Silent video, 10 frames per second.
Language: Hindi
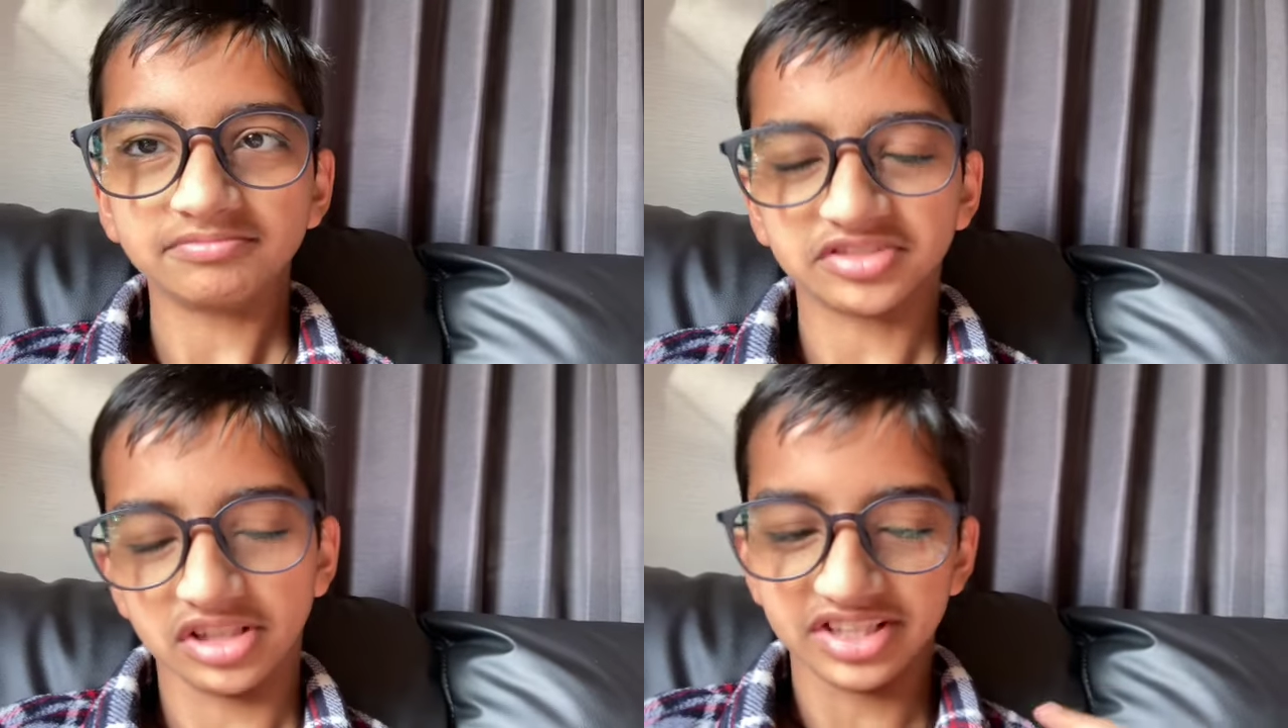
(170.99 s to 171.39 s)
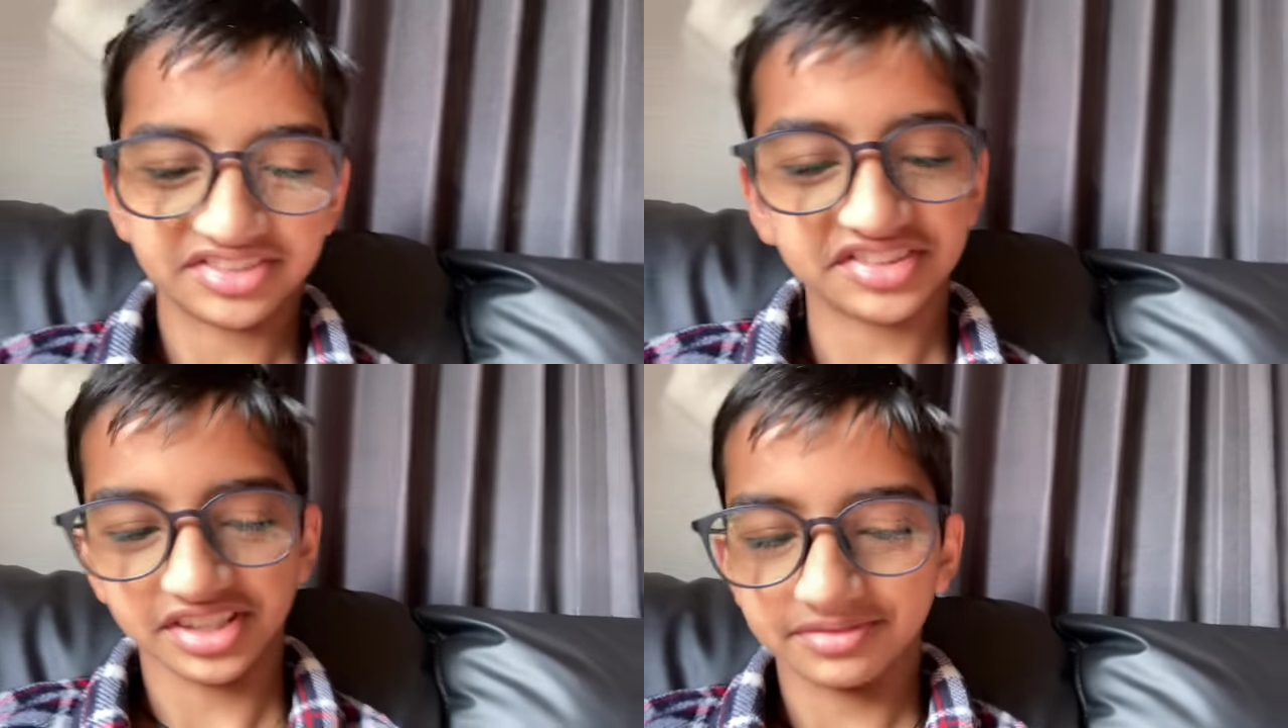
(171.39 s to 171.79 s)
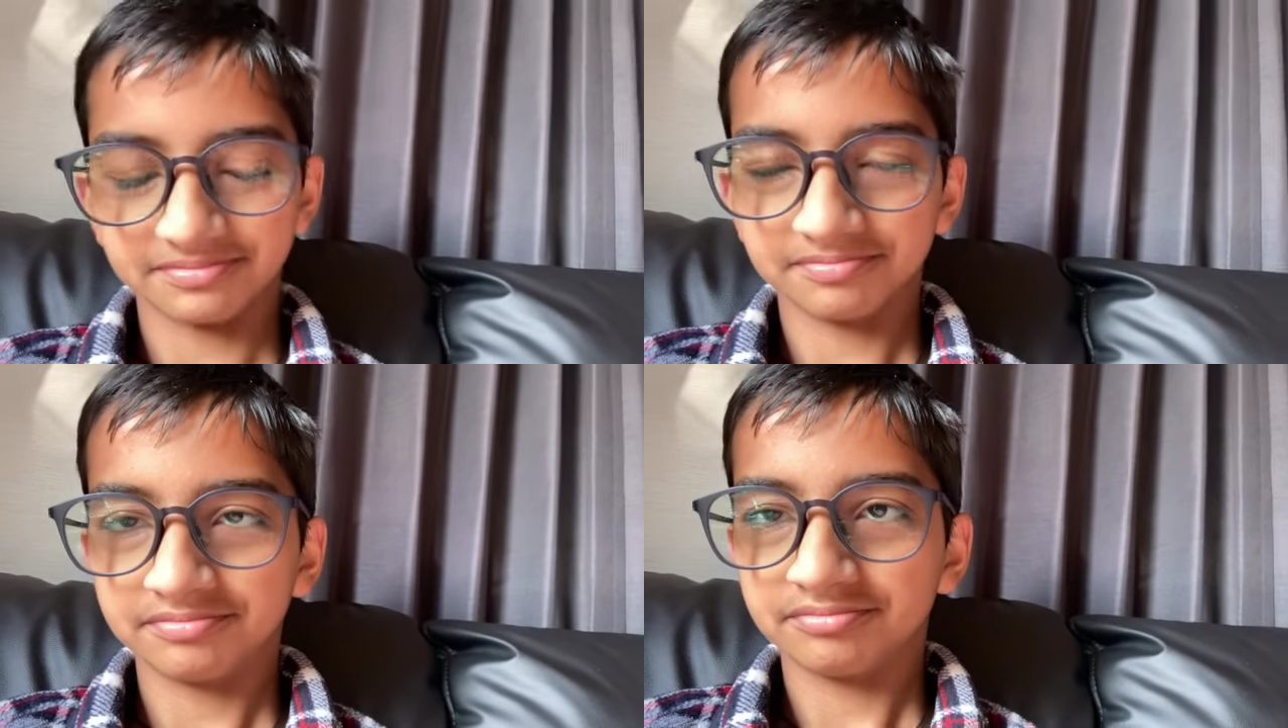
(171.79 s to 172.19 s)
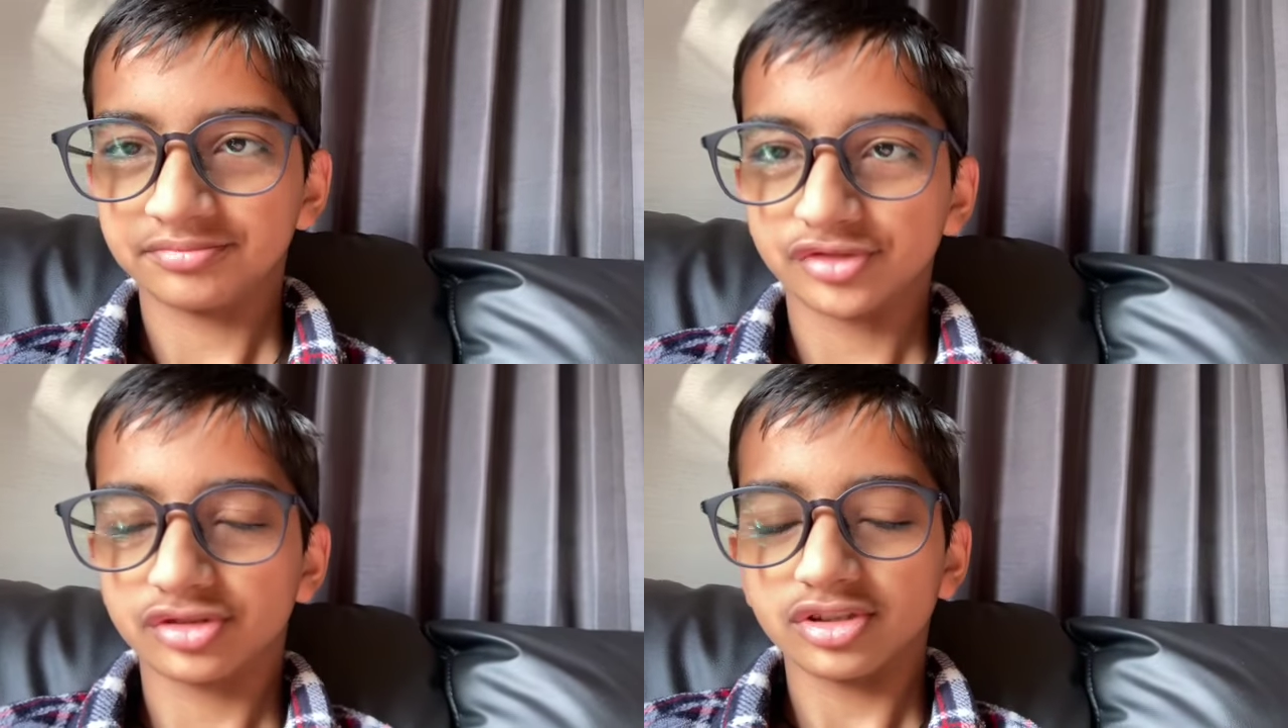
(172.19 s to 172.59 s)
तो लेट्स
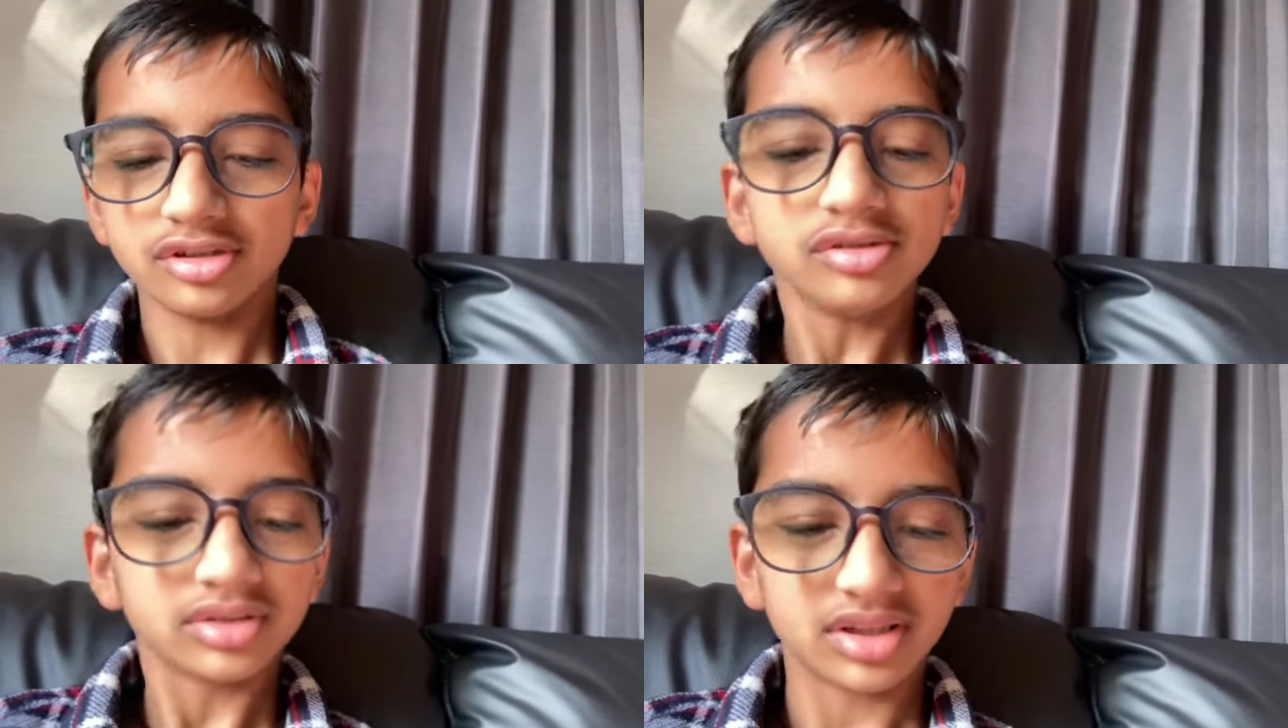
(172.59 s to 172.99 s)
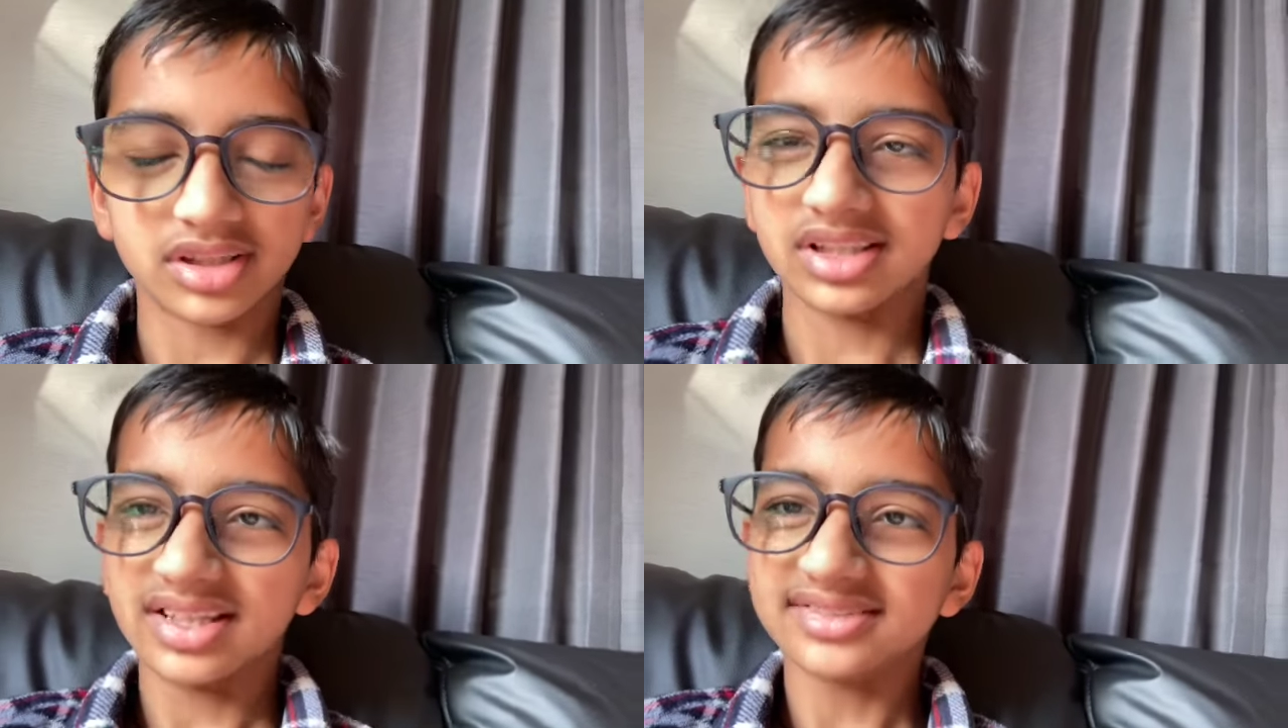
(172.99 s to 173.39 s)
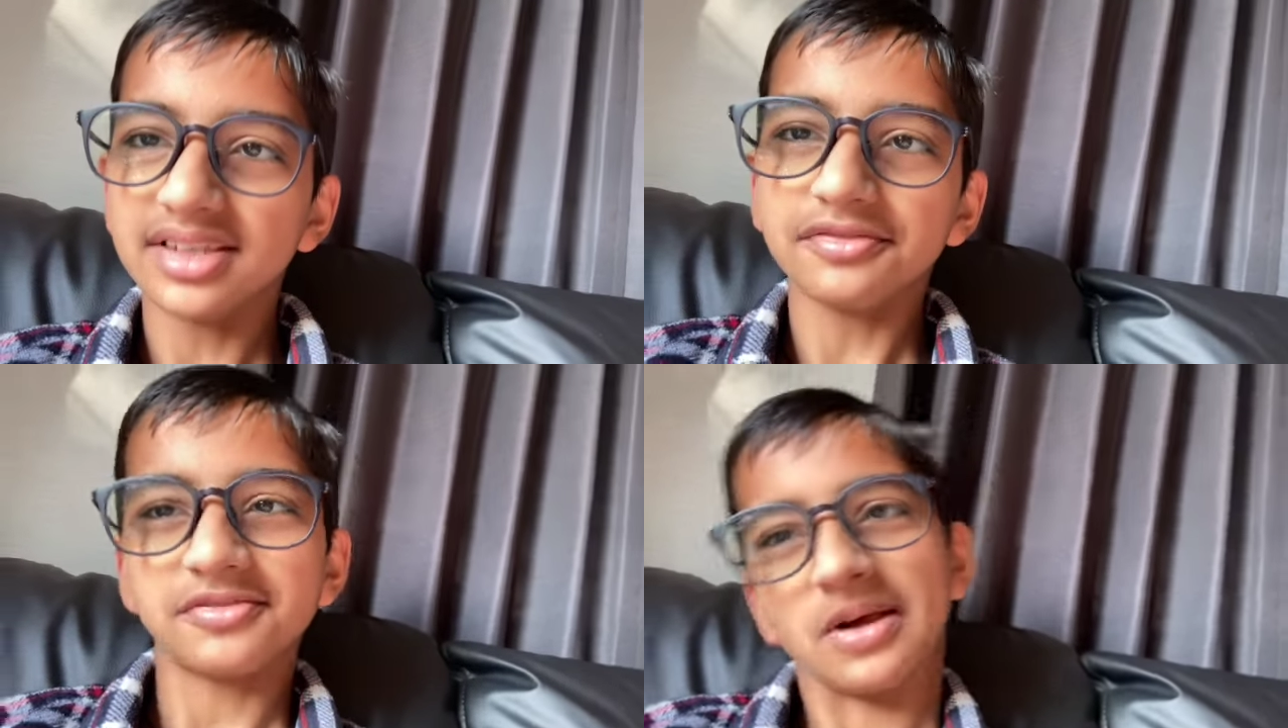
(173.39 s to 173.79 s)
तो चलो करते हैं नाश्ता फिर मैं